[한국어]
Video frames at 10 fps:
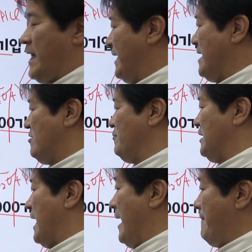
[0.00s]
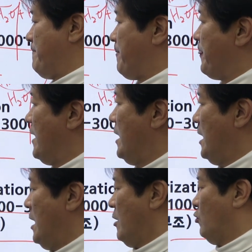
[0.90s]
차이가 있습니다.
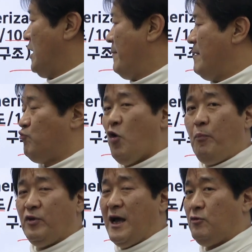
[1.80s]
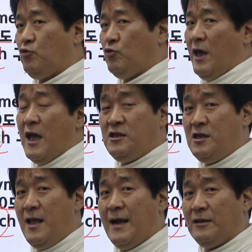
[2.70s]
그 다음에 무엇보다도
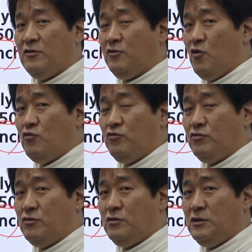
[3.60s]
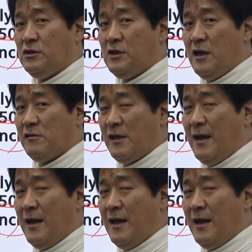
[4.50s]
에틸렌 같은 경우는 이제